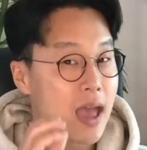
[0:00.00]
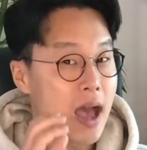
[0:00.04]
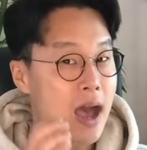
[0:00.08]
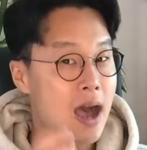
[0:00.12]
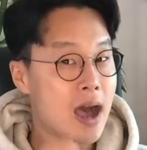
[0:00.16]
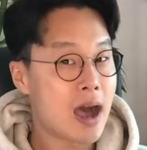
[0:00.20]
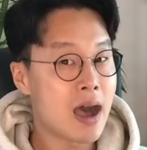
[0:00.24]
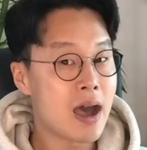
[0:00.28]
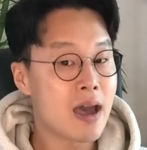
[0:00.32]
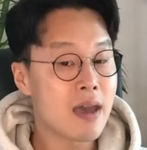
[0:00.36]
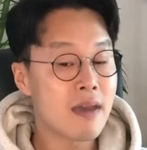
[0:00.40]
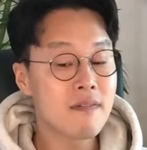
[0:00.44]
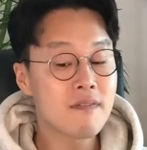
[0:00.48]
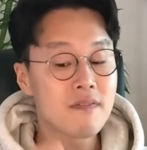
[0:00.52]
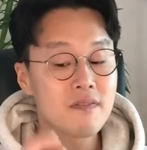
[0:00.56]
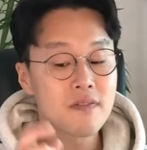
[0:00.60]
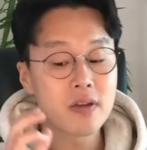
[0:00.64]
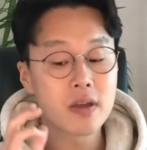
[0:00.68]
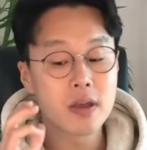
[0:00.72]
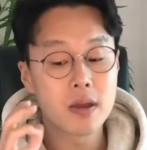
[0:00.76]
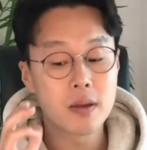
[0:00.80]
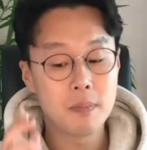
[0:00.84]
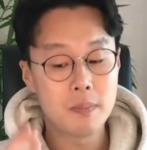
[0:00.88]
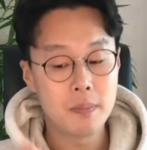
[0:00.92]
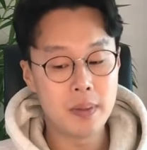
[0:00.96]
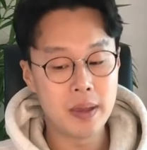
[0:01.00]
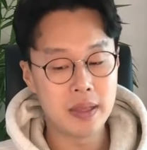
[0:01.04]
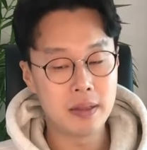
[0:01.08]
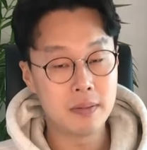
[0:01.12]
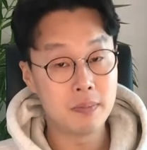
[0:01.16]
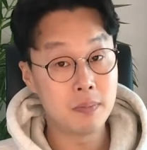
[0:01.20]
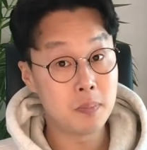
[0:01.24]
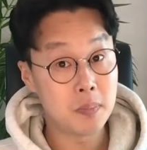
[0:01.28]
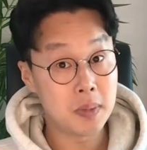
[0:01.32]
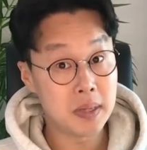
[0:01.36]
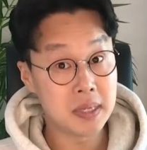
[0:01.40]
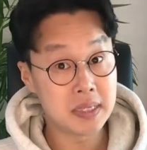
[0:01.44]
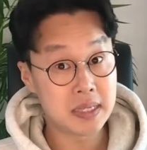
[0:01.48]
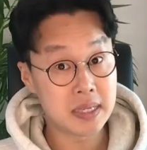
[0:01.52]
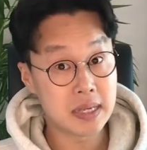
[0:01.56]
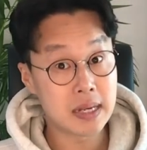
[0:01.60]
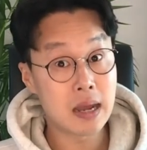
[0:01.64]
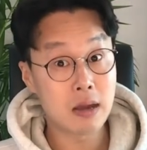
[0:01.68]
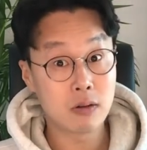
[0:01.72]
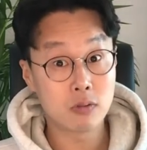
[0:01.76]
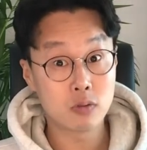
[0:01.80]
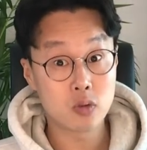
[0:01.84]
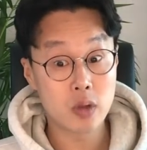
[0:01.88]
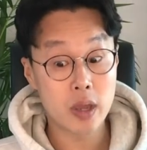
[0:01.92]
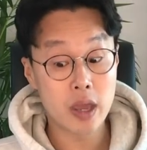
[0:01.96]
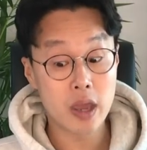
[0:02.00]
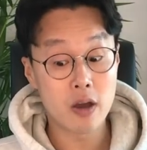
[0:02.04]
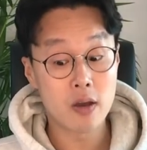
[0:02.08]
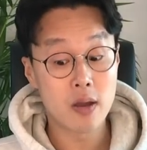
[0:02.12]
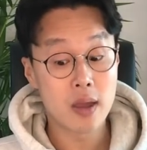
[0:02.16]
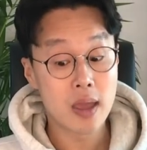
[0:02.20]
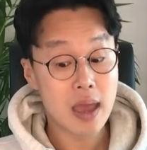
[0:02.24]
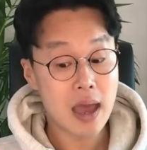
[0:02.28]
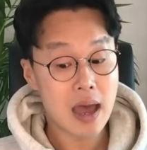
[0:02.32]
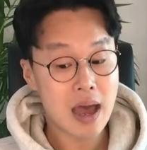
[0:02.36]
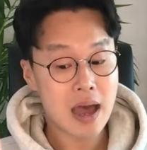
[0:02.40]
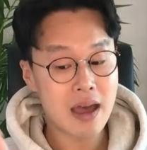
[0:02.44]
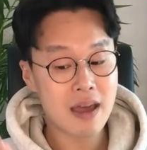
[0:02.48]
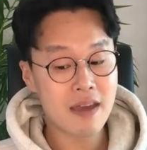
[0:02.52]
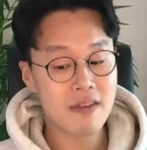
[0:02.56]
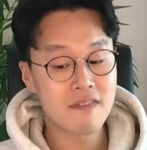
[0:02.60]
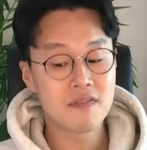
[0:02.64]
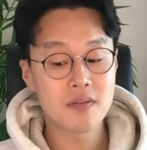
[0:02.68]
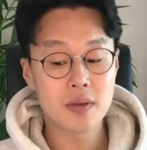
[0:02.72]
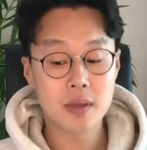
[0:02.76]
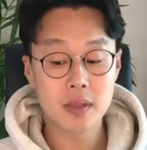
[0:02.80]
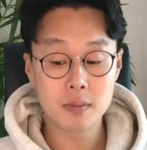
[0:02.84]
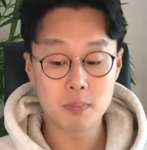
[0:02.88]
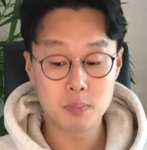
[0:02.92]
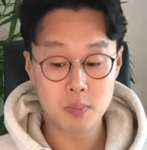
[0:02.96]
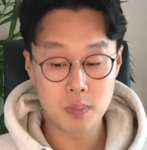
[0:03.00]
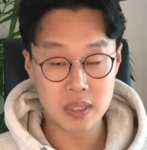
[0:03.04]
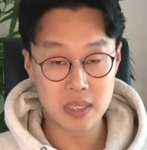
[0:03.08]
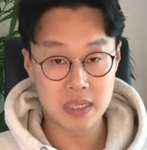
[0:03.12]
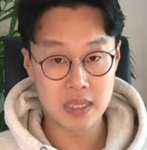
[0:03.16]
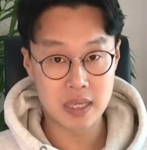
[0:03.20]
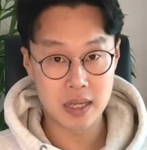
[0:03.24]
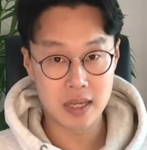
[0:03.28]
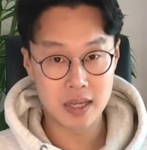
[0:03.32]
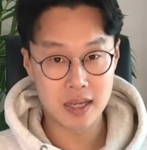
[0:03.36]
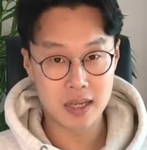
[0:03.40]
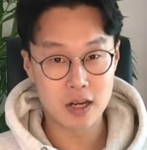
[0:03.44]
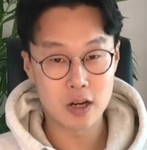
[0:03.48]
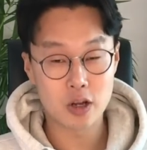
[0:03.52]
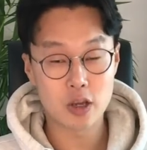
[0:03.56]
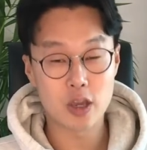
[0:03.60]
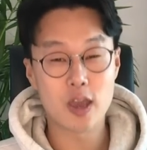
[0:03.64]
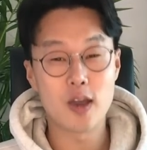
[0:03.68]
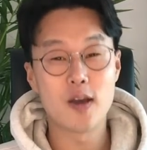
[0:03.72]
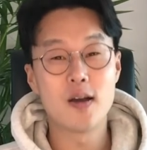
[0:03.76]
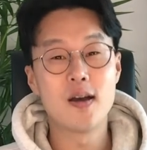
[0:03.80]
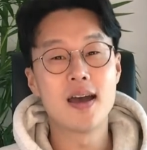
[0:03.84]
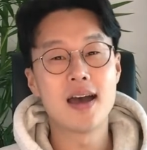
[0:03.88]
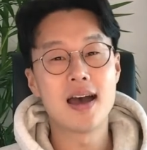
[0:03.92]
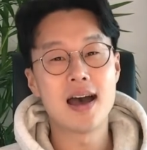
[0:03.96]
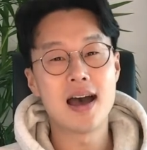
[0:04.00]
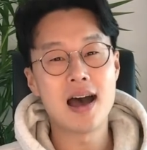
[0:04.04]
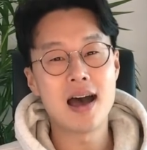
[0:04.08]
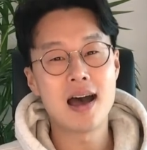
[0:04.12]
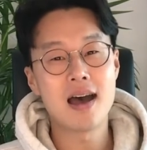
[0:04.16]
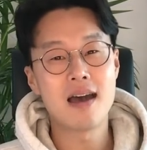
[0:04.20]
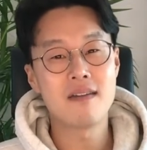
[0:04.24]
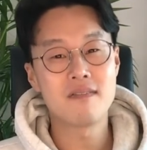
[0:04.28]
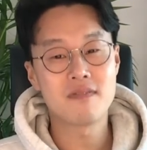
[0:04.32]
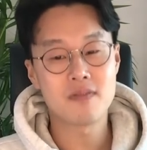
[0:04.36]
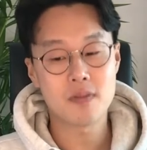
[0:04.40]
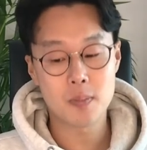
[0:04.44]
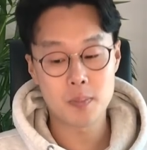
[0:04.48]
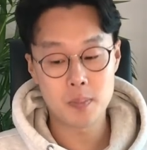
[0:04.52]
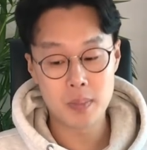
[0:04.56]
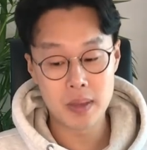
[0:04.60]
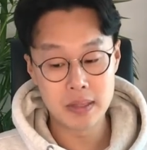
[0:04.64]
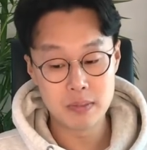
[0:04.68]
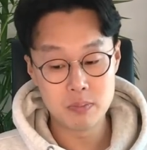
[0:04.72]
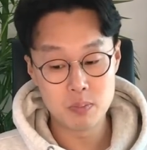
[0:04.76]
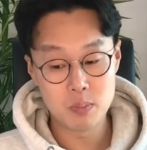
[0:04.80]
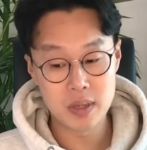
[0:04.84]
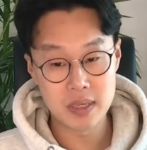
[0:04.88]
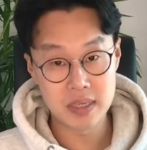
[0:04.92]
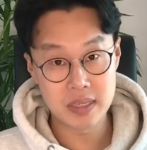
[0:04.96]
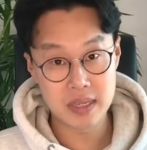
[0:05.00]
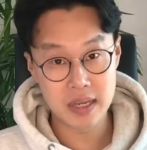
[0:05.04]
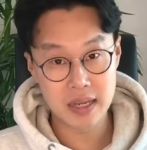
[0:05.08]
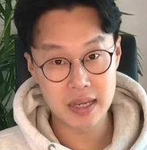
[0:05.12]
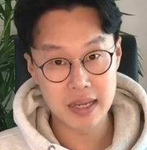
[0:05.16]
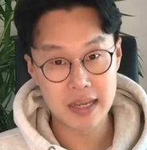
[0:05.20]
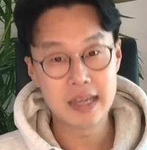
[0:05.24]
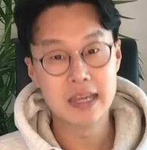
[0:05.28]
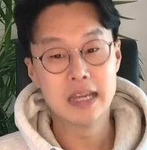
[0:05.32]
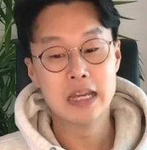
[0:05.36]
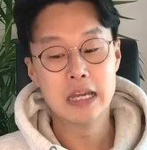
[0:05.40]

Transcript: I've been busy라고도 해요. I've been busy 이렇게요. I've been busy.